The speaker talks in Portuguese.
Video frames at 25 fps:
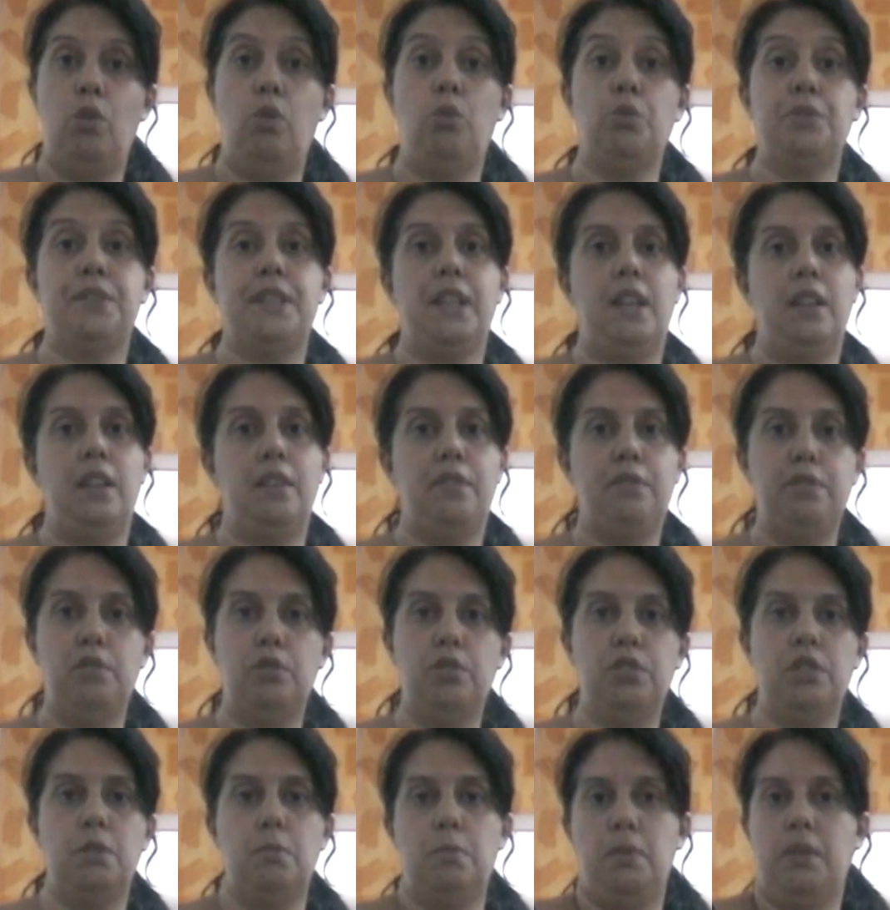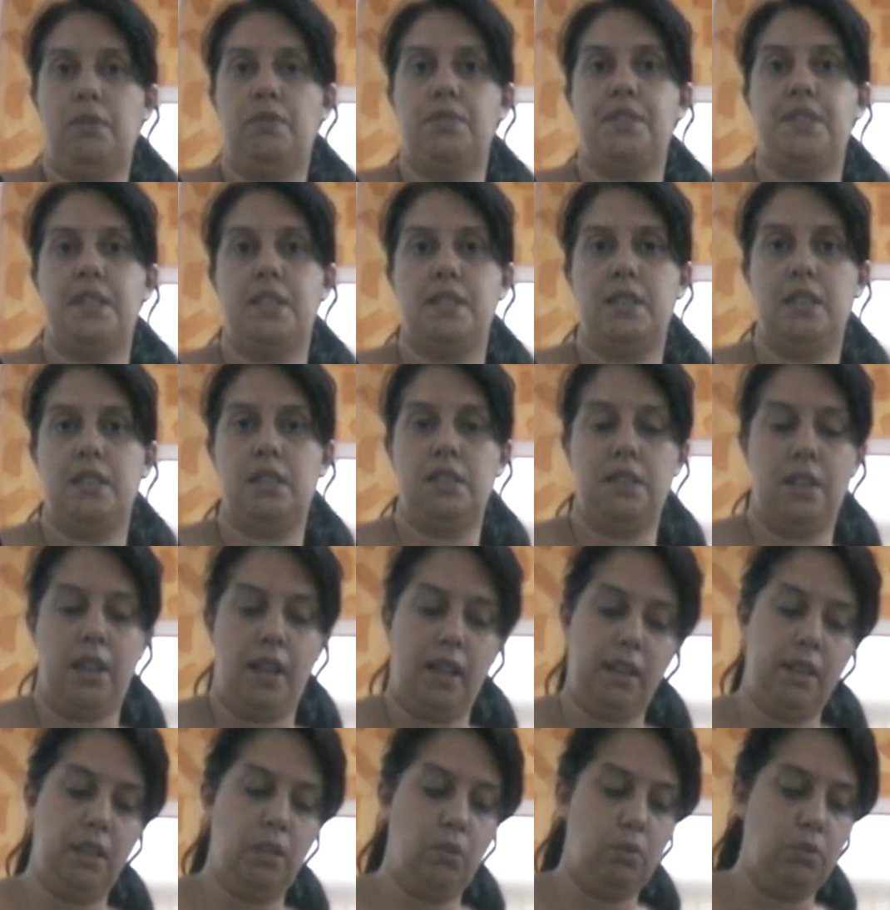ou telefone para vocês
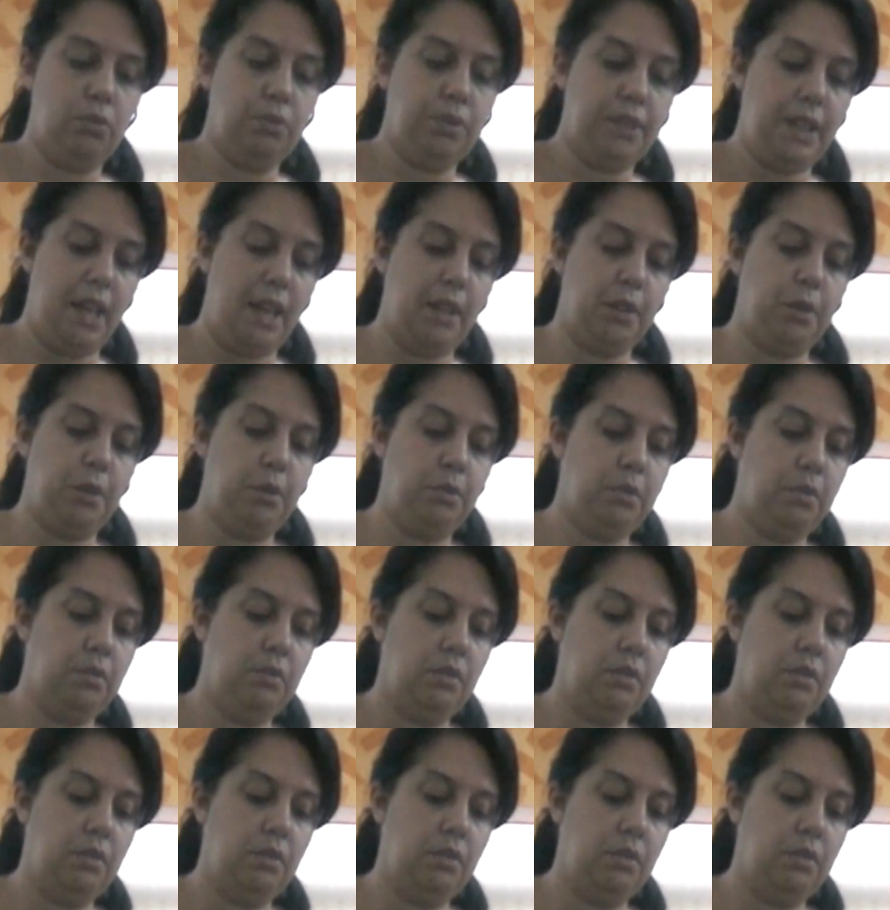entrarem em contato.